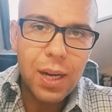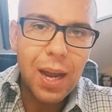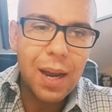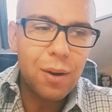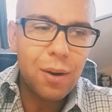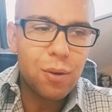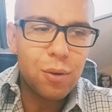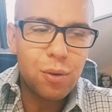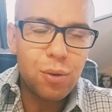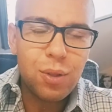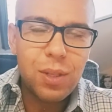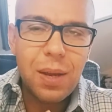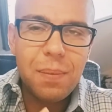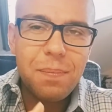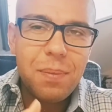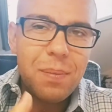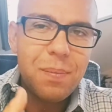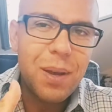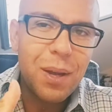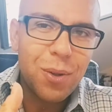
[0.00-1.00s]
Ecco,
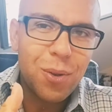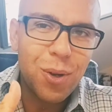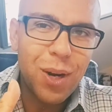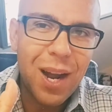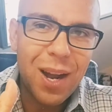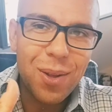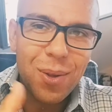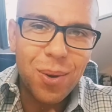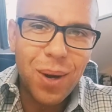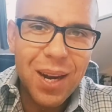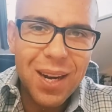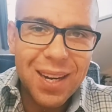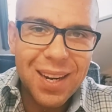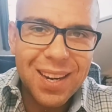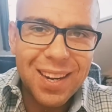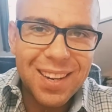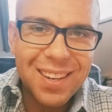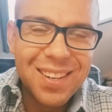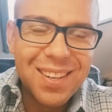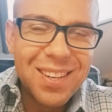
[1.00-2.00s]
Giuseppe mi ha donato
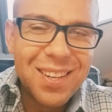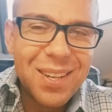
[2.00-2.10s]
anche